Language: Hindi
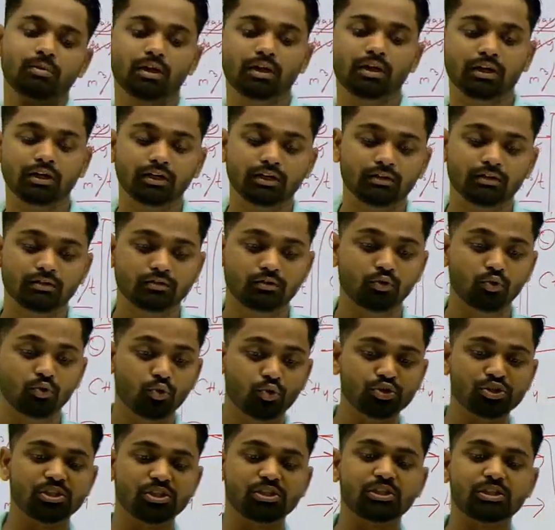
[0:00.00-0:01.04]
में अलग है
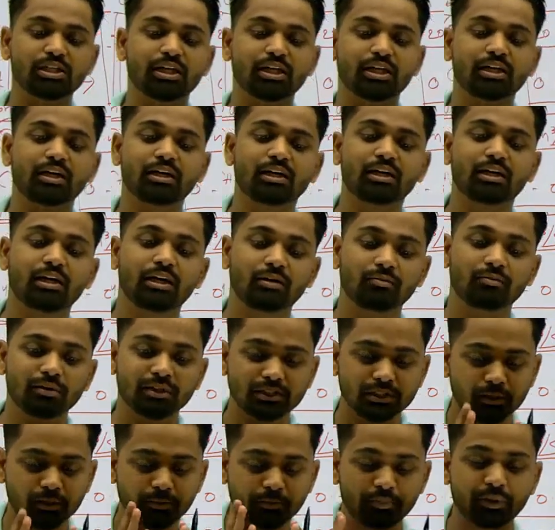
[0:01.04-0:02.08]
कोशिश ये करना
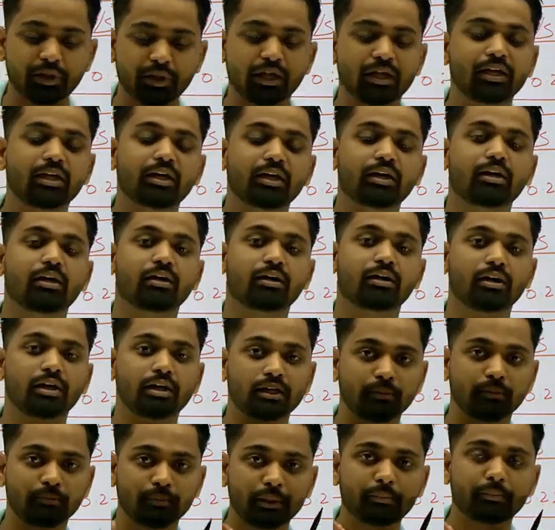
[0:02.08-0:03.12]
हमेशा प्रे ये करना
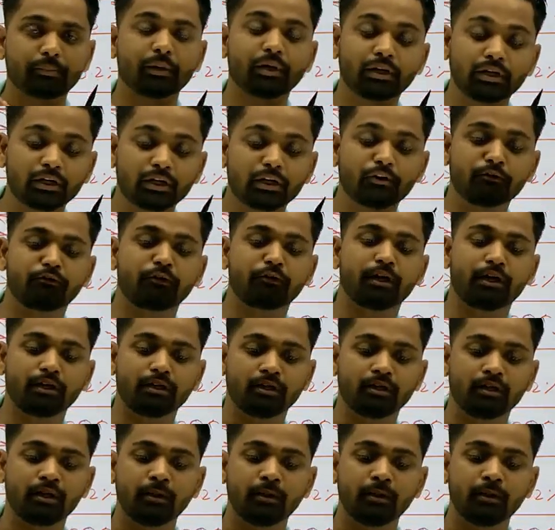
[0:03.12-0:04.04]
कि पेपर टफ आए